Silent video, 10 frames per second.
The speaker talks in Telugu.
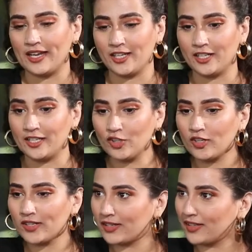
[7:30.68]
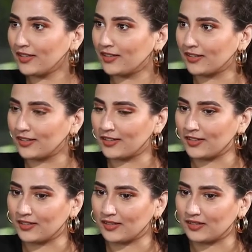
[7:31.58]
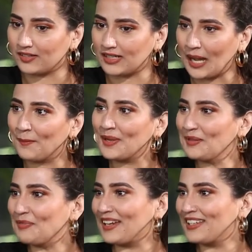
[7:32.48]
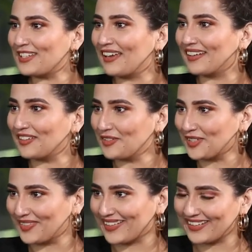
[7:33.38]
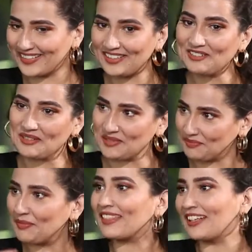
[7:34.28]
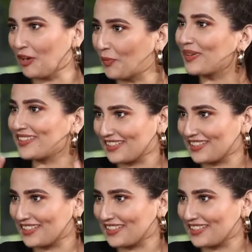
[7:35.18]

అండ్ ఇంకొకటి అమ్మకి పెళ్లి చేయాలనుకోవడం అనేది ఒక పెద్ద టాపిక్